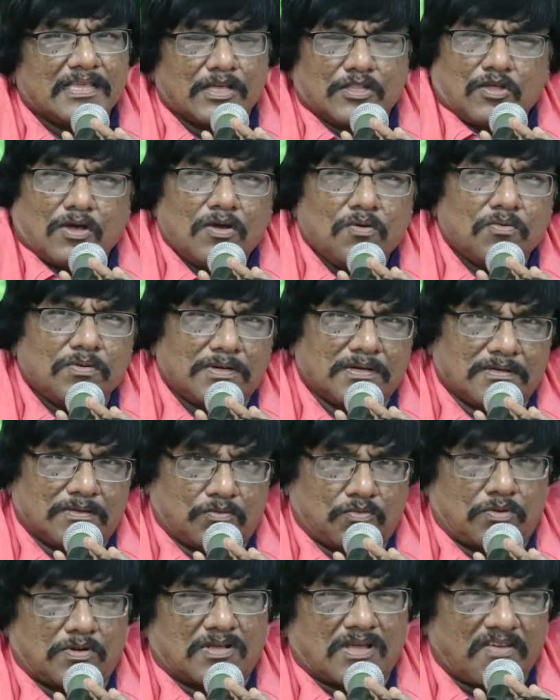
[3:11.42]
ஏதோ ஒரு
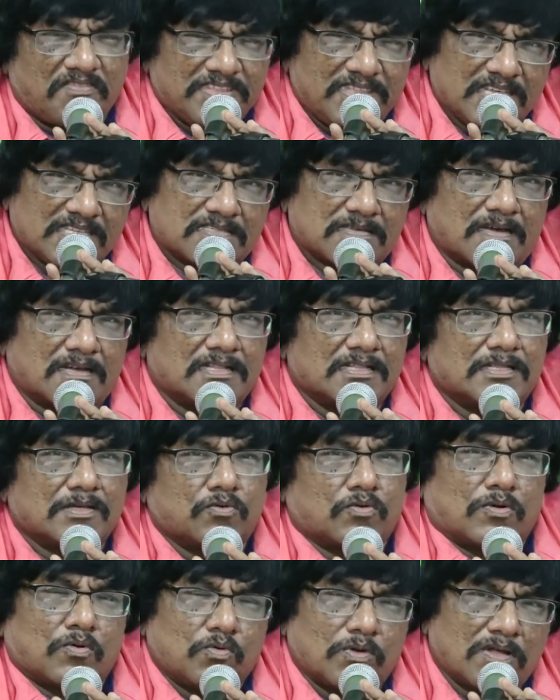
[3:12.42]
ஒரு கவிதை சார்ந்து
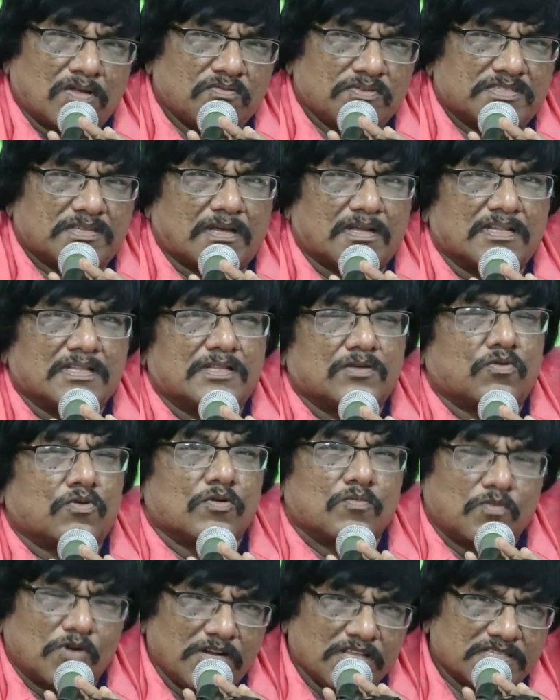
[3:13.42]
ஒரு உணர்வு சார்ந்து
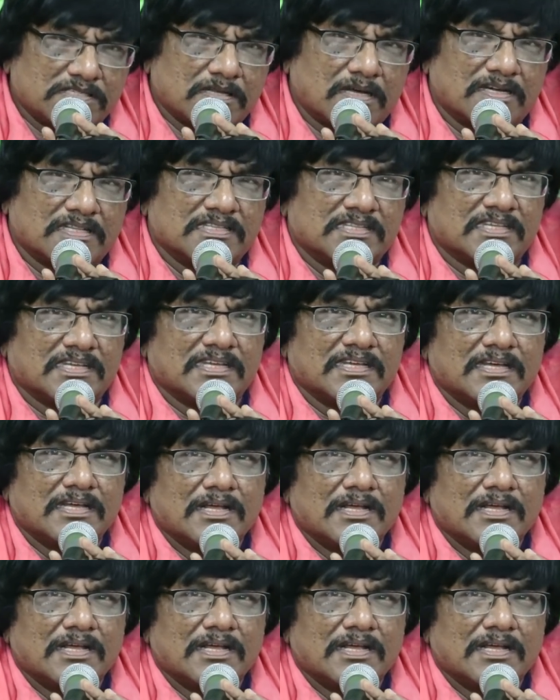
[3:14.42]
ஒரு மொழி சார்ந்து